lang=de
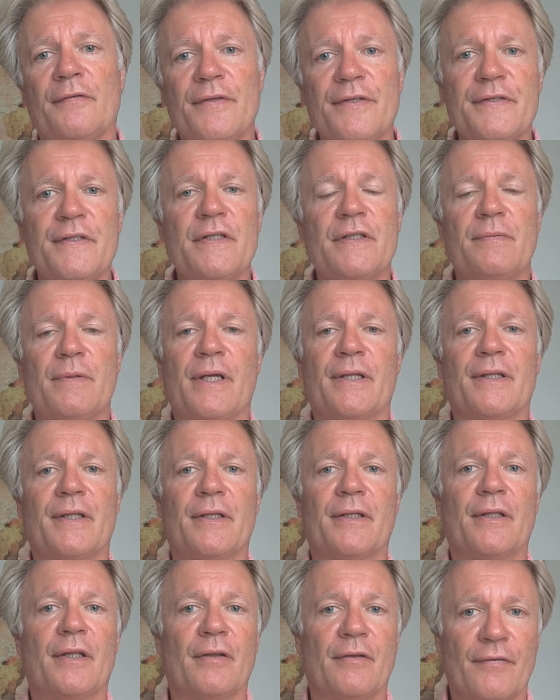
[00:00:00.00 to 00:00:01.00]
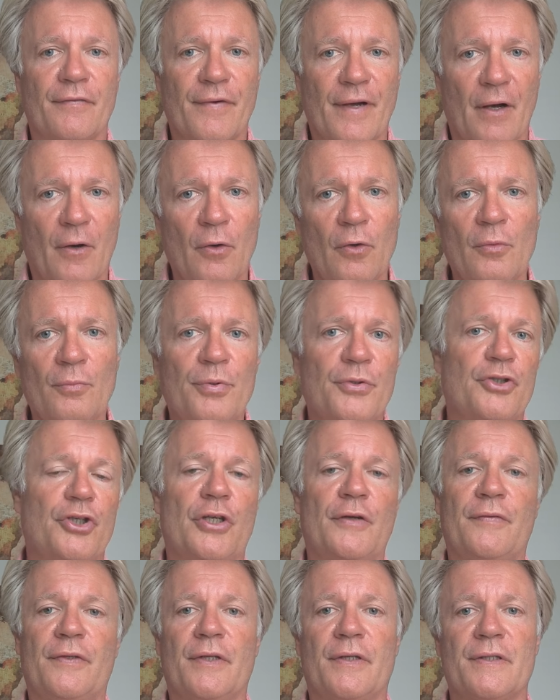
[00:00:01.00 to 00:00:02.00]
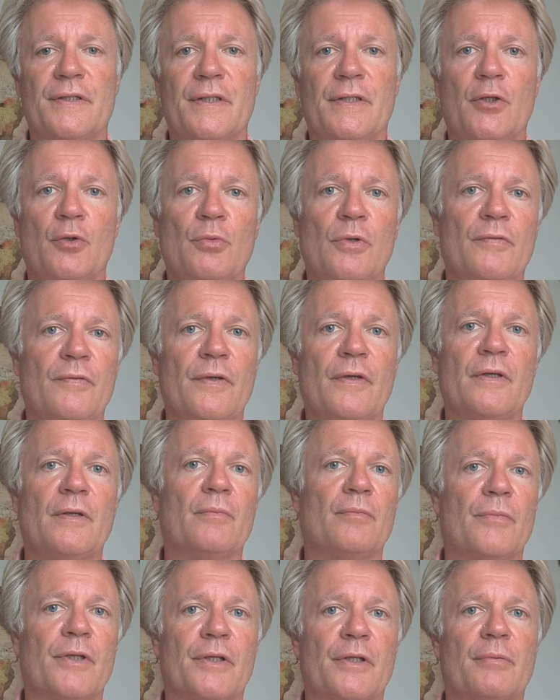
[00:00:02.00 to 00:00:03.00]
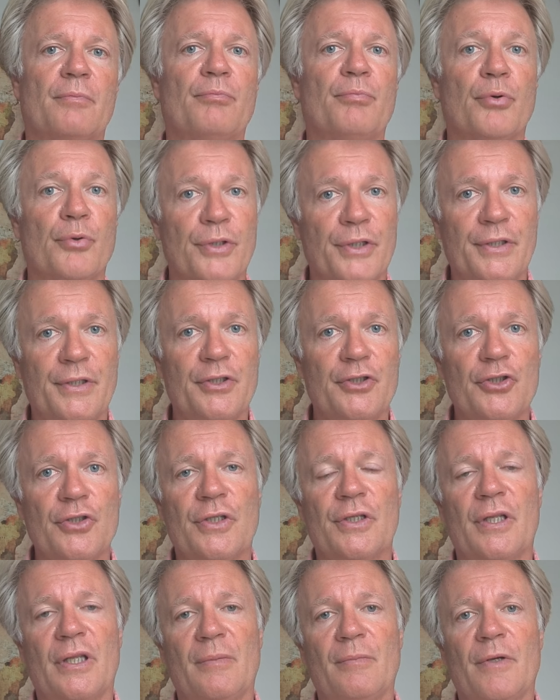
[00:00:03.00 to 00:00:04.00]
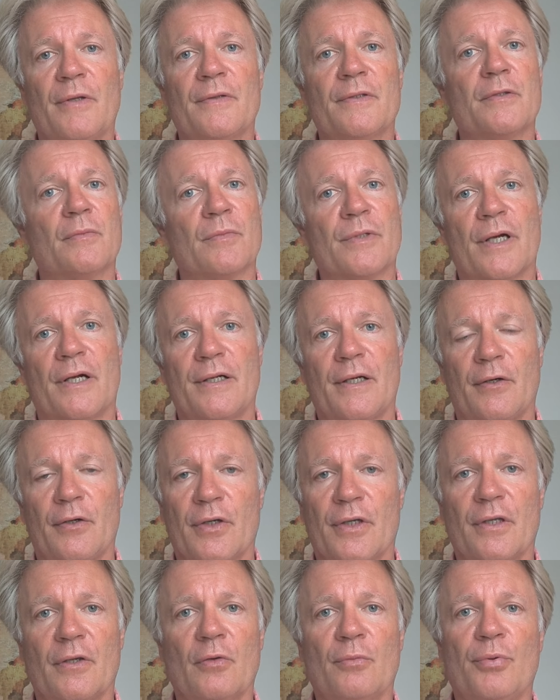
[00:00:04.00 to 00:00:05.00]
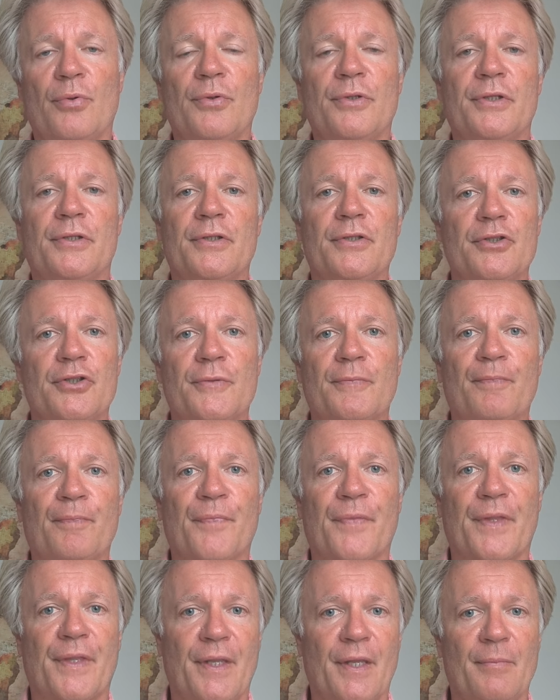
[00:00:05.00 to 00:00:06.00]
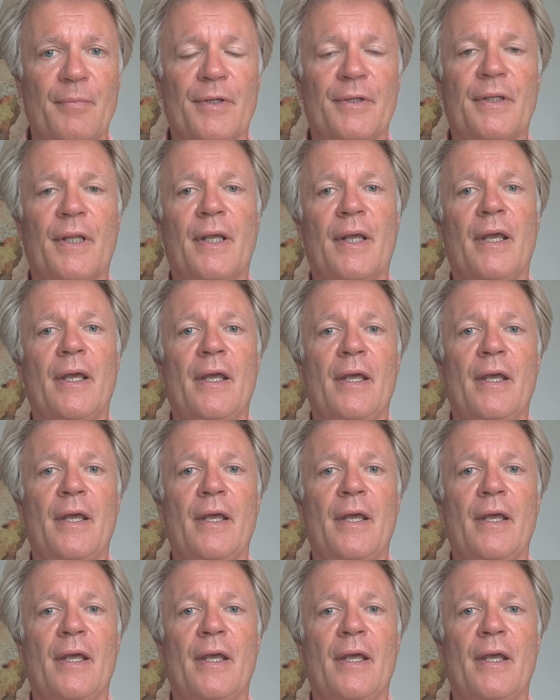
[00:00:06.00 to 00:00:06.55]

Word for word: Wissenswerte TV, beschäftigt sich überwiegend mit politischen Themen, zum Teil auch geopolitischen Themen.